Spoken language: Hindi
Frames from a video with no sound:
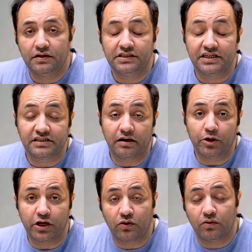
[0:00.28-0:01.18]
जी
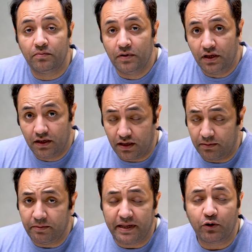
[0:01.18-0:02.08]
वालेकुम
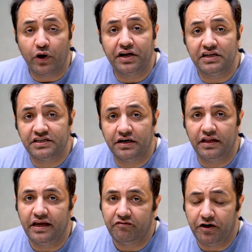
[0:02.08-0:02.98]
अभी मैंने क्वाइट
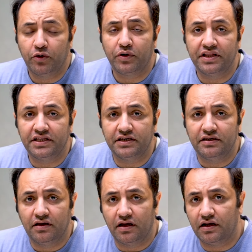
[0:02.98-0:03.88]
रिसेंटली एक वीडियो की थी
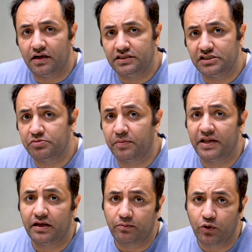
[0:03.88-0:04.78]
जिसमें
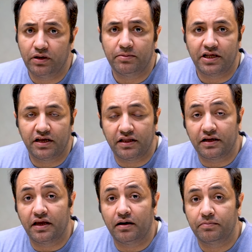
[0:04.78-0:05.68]
मैंने आपको ये बताया था
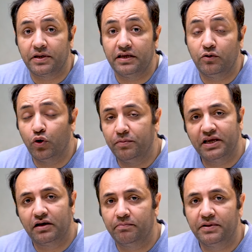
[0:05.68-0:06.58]
कि आप कोई
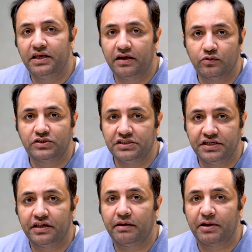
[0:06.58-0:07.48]
भी कंपनी है उसकी
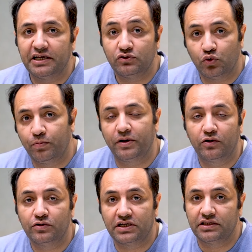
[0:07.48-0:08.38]
शेयर की प्राइस ऊपर
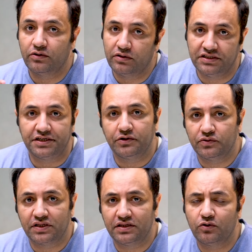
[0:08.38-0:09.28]
क्यों जाती है और नीचे क्यों
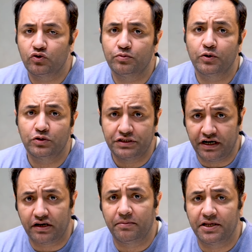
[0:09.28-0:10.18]
जाती है और उसमें कुछ
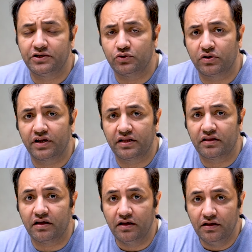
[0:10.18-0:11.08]
डाटा मैंने शो कराया
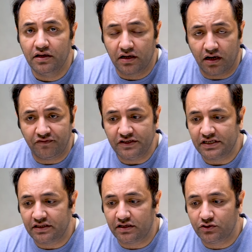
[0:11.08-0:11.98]
था काफ़ी
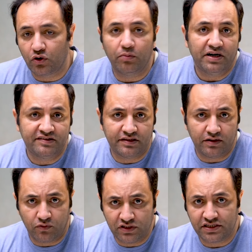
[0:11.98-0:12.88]
ज़्यादा जो कमेंट्स
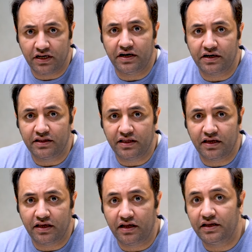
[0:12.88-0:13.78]
थे वो इससे रिलेटेड थे
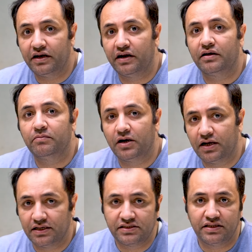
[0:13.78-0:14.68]
कि यार ये डाटा हम
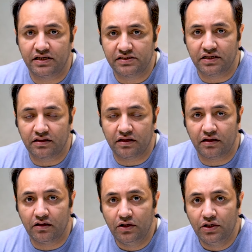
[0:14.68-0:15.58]
कहाँ से देख सकते
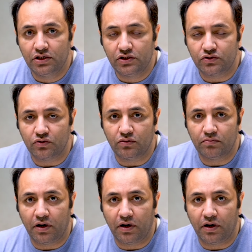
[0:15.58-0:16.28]
हैं सो